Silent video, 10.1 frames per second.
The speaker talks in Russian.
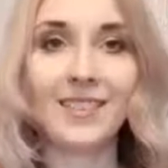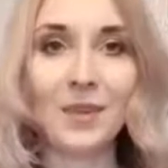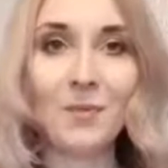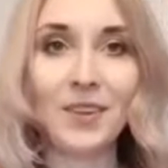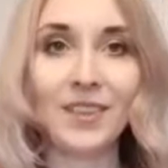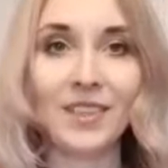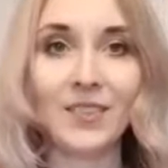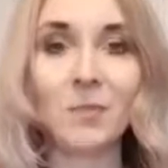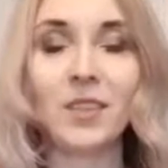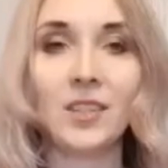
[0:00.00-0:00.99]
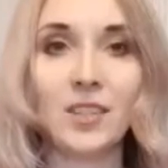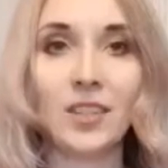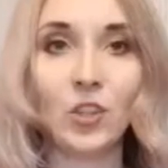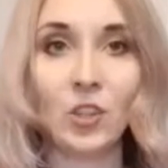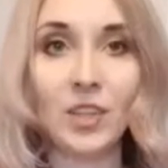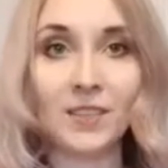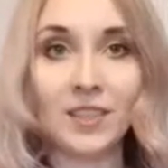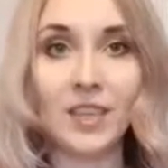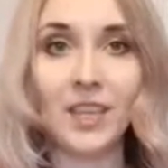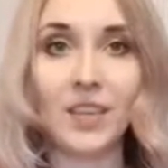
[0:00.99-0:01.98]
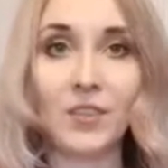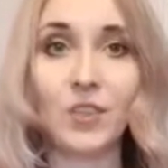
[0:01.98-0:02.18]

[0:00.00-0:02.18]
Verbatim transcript: Всем привет, с вами Татьяна Чернявская и в